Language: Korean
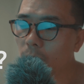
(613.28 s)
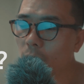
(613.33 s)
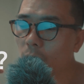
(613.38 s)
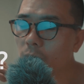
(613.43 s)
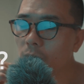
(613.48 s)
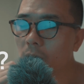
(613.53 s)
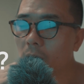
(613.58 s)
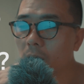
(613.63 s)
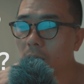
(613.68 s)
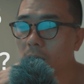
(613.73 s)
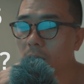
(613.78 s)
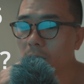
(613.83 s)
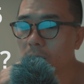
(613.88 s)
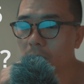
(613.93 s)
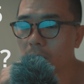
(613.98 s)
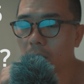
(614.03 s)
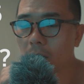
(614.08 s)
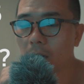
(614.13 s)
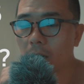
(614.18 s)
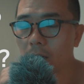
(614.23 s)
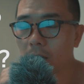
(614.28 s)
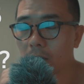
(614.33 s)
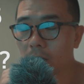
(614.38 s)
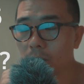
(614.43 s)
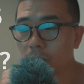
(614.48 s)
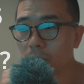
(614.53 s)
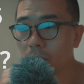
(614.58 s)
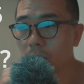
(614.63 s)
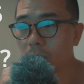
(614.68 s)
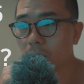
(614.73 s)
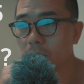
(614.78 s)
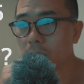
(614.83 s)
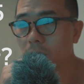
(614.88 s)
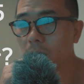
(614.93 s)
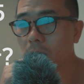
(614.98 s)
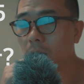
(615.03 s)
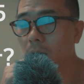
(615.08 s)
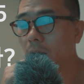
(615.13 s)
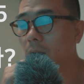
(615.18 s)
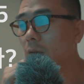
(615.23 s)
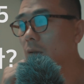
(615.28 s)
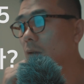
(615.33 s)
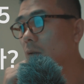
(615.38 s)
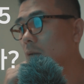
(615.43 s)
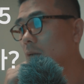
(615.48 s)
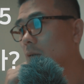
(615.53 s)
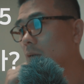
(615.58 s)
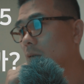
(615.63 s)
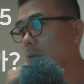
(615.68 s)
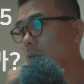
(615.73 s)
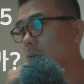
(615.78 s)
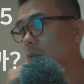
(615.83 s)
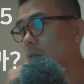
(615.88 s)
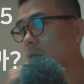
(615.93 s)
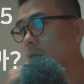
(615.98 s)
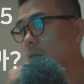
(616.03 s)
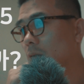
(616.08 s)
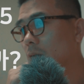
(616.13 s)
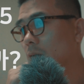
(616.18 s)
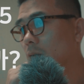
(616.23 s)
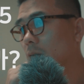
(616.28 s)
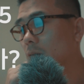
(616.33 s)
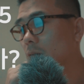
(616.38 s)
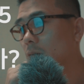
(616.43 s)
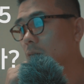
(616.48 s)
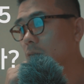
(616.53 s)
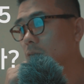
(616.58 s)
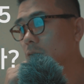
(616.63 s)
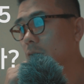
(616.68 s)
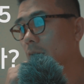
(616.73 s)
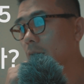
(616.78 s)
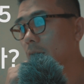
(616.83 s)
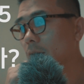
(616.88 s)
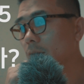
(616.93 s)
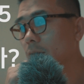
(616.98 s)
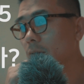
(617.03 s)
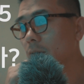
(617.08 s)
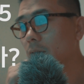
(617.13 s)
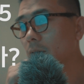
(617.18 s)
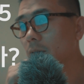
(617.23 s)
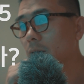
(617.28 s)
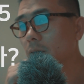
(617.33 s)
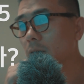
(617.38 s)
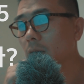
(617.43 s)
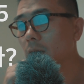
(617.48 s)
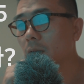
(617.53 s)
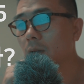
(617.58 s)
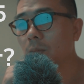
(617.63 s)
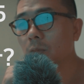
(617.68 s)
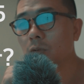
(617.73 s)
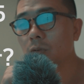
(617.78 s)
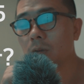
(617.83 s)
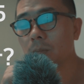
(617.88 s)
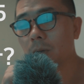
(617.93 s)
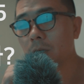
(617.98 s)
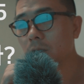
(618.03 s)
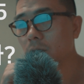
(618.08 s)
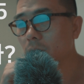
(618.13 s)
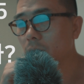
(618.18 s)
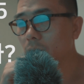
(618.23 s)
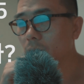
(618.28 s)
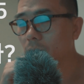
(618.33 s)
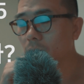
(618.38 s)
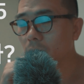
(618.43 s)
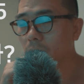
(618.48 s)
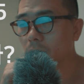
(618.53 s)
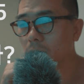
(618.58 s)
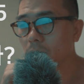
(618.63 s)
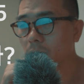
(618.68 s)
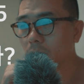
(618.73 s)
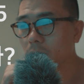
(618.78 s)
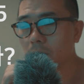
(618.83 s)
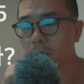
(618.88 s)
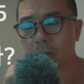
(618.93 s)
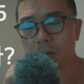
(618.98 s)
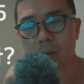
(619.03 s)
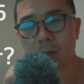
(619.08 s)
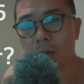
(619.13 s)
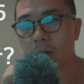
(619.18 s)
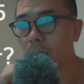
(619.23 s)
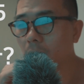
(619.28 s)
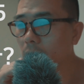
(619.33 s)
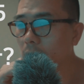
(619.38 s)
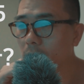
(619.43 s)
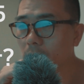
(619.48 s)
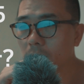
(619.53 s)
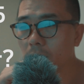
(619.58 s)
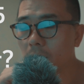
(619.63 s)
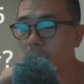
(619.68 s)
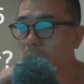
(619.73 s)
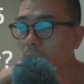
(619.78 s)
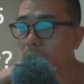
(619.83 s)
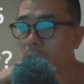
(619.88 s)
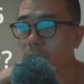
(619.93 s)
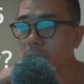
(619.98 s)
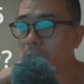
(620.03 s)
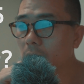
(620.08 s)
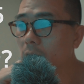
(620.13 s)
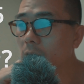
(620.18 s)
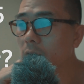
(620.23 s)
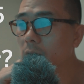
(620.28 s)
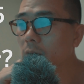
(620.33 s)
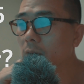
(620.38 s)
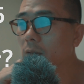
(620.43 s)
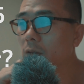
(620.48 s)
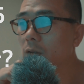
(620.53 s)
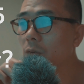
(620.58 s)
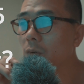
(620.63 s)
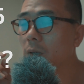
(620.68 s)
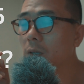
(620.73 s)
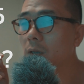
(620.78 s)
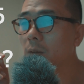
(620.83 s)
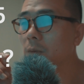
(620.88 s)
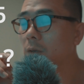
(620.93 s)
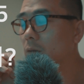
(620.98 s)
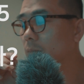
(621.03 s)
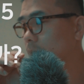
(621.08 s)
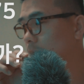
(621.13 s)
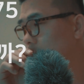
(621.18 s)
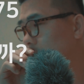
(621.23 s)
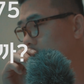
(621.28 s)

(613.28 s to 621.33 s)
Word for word: 폭풍 하락한다 그런 분들 계신데 어 제가 생각하기에 탑론2 8 7호는 그렇게 가격이 하락하진 않을 것 같아요. 왜냐면